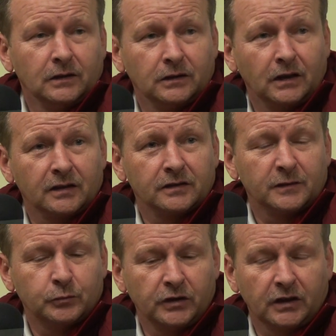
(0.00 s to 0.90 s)
jak
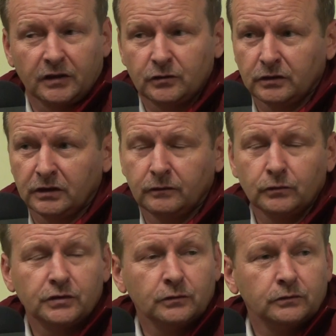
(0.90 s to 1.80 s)
zespół GKS-u Tychy
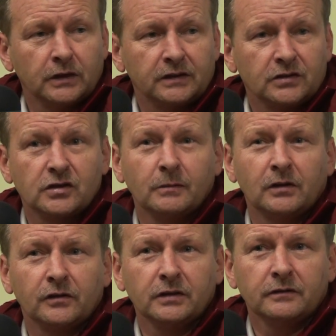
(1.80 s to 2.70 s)
wrócił na ten
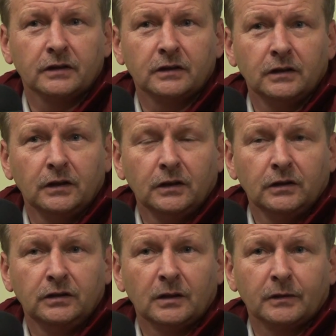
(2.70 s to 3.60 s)
szczebel rozgrywek
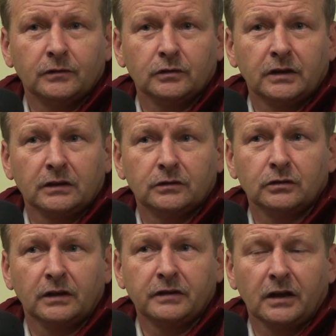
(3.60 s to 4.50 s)
i na pewno da,
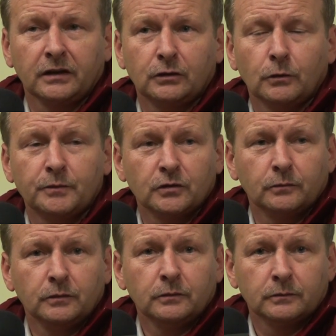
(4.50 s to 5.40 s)
doda wiary
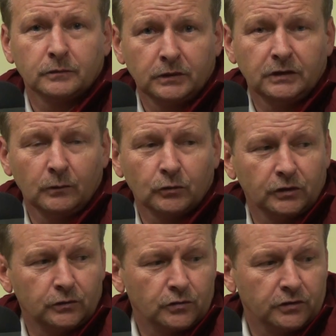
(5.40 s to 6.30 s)
chłopcom i tej
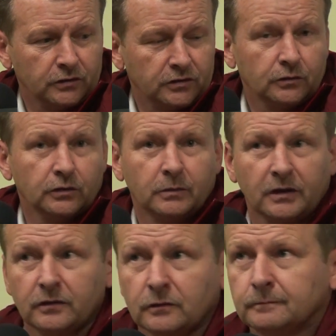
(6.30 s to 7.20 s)
młodej drużynie. Dziękuję bardzo.